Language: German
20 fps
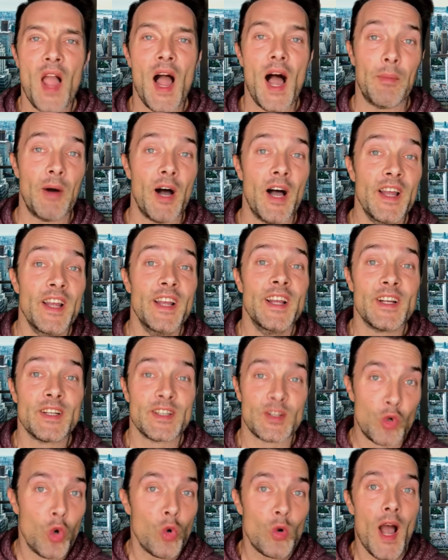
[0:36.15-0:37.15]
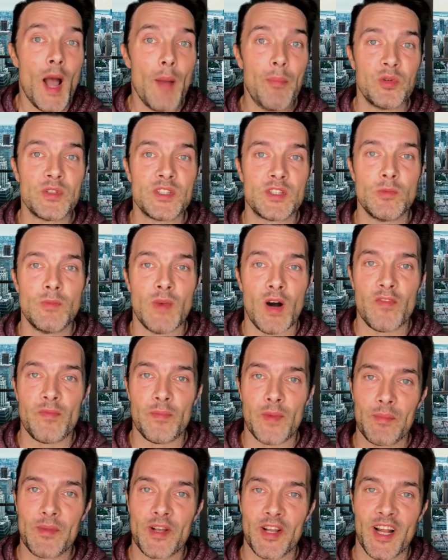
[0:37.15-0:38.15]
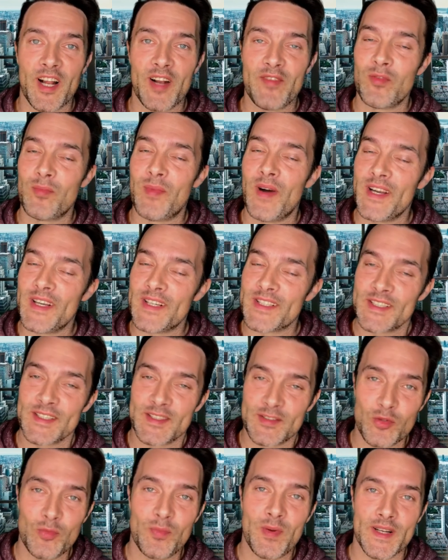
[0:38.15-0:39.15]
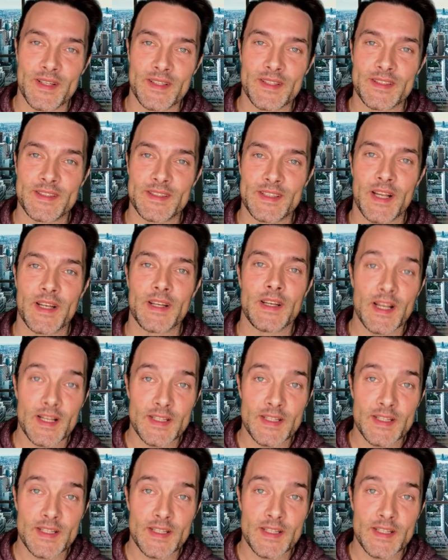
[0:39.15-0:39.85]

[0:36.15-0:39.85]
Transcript: Aber Guck ab und zu mal auf meinem Kanal vorbei, das ist super interessant.